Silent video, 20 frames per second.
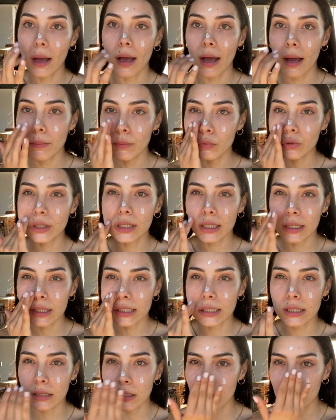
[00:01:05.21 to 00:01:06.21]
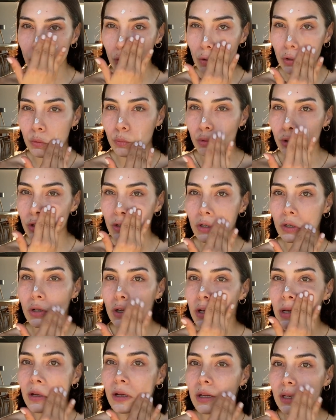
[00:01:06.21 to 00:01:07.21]
Hem buradaki çizgi görünümünü
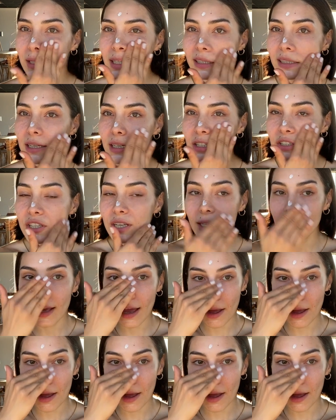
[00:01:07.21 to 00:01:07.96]
giderecek